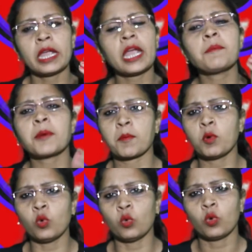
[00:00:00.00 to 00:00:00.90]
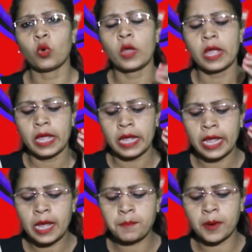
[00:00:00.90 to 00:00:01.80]
हे प्रभु
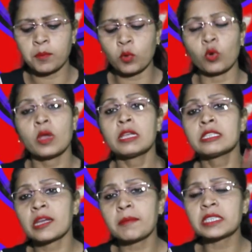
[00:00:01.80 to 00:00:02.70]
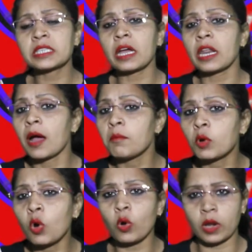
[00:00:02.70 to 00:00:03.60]
हे प्रभु समझकर
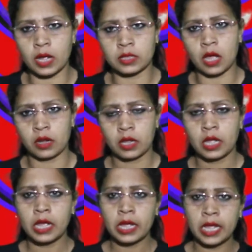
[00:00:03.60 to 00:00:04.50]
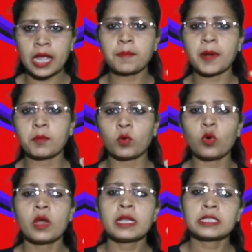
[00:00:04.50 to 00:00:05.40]
हमको नादान हे
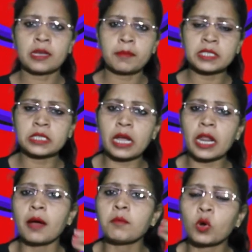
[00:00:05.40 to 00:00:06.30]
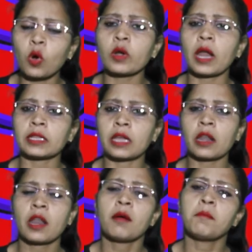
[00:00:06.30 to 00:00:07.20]
प्रभु समझकर हमको
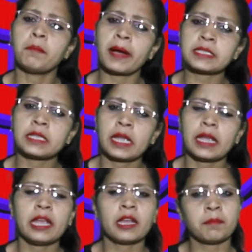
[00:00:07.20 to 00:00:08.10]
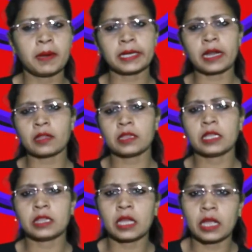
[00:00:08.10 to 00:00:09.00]
नादान बस एक बेटा
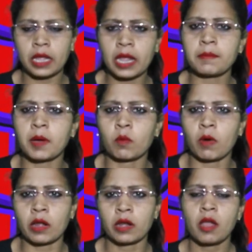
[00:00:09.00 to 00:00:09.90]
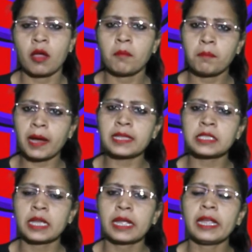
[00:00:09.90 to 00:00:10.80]
दे दे हे भगवान
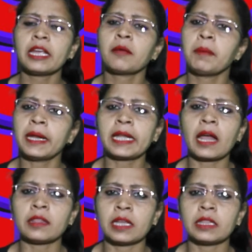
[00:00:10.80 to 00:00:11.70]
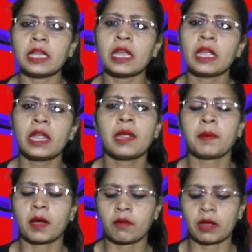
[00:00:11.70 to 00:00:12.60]
बस एक बेटा दे दे हे
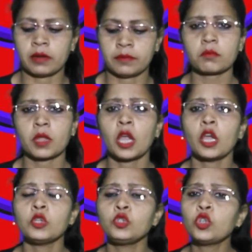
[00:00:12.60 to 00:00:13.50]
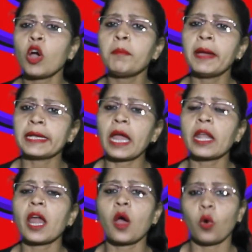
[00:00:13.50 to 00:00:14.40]
भगवान जो
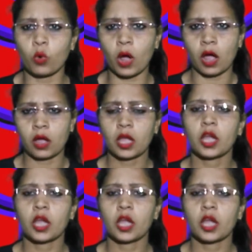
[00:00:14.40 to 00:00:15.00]
बेटा ना होगा